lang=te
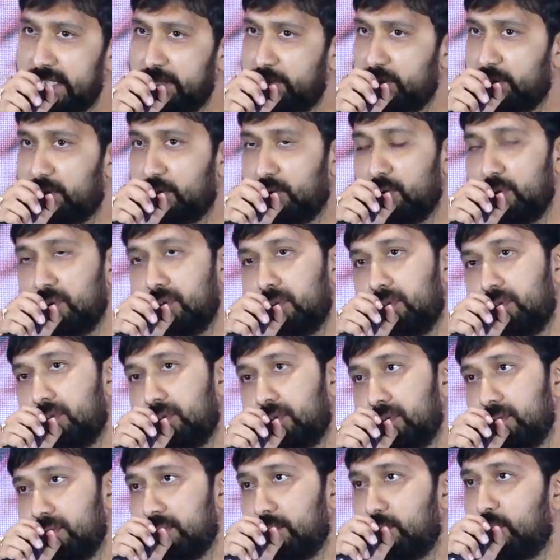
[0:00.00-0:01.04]
జీవితంలో
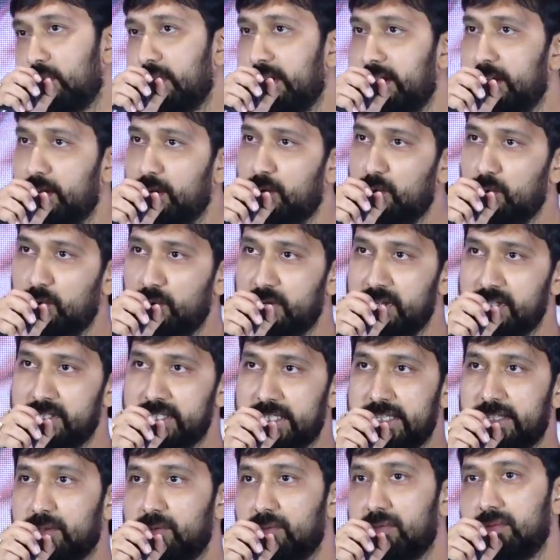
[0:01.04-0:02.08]
ఒక హీరో గురించి
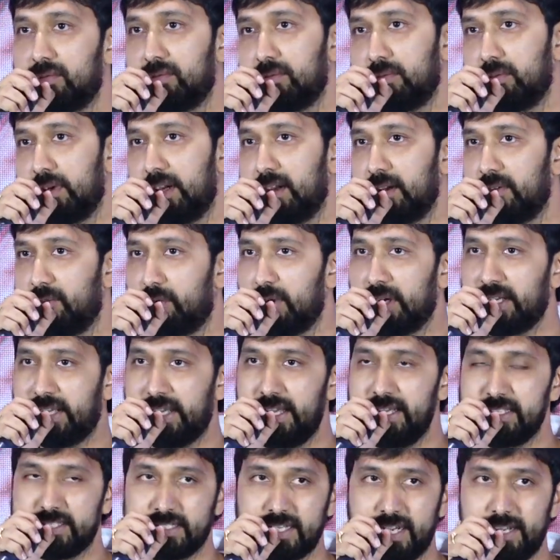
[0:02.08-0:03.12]
నేను
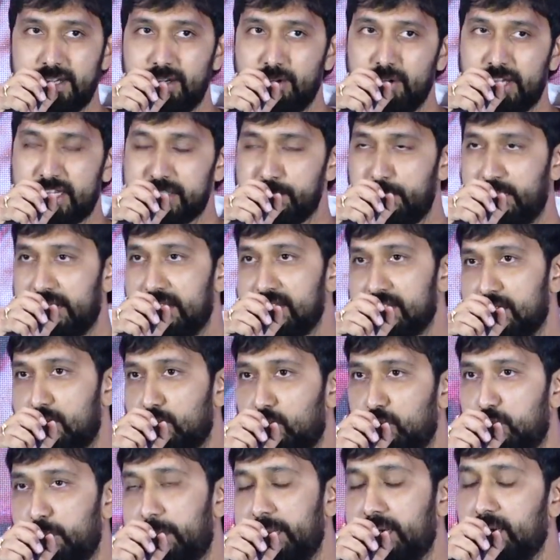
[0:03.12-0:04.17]
వర్కింగ్ స్టైల్లో ఎక్స్పీరియన్స్లో
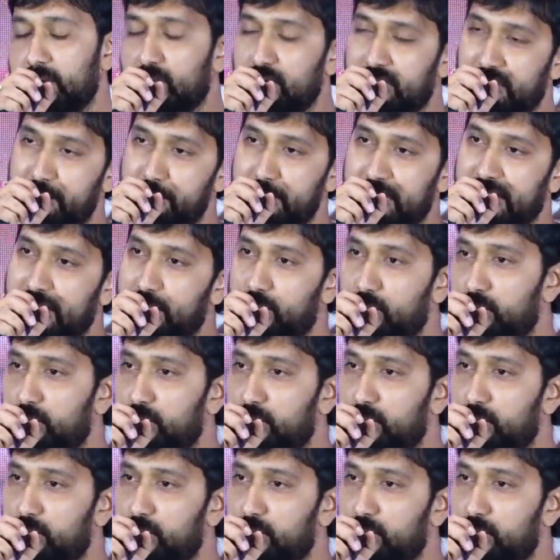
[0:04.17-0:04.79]
గుర్తుపెట్టుకుంటే మీరే